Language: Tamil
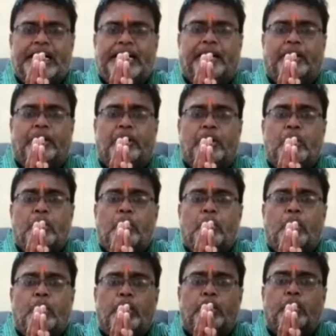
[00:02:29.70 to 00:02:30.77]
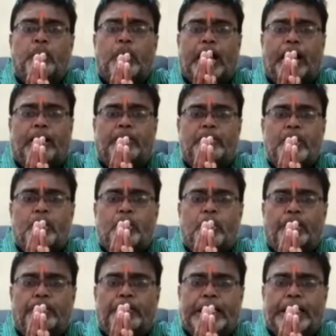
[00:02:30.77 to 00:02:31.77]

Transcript: இன்று ஒரு கூட ஒரு